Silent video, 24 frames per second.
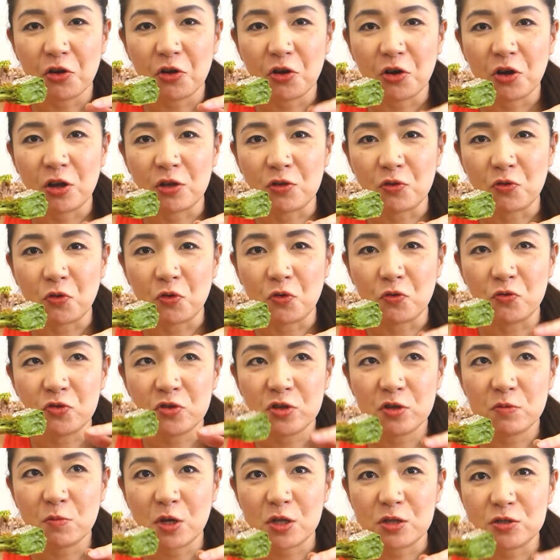あの宇治
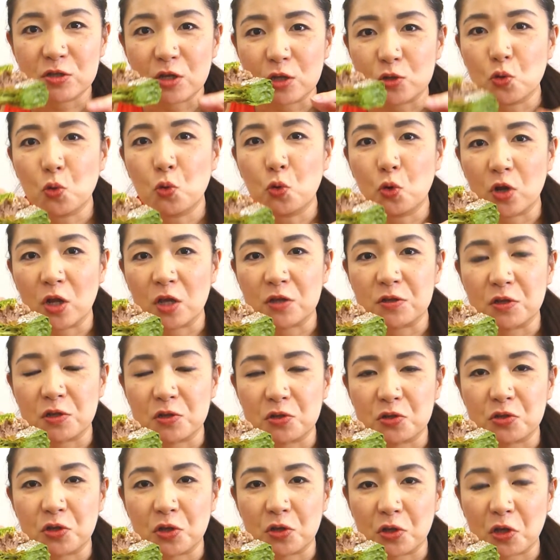抹茶ショコラってつ
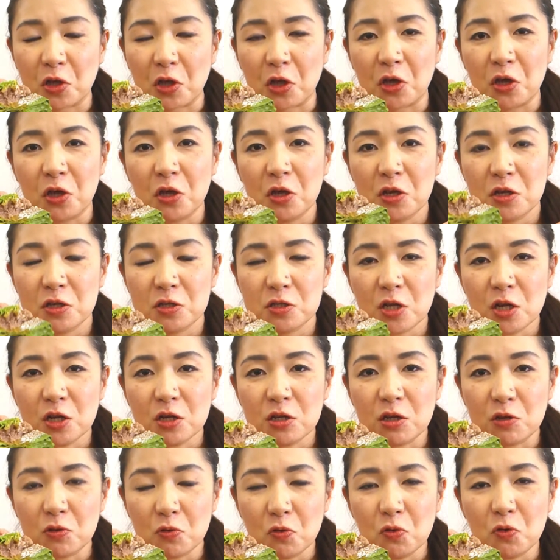いててさっ
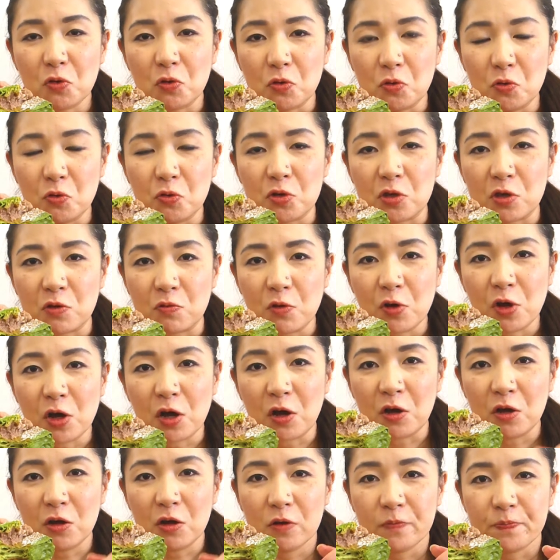きの方には、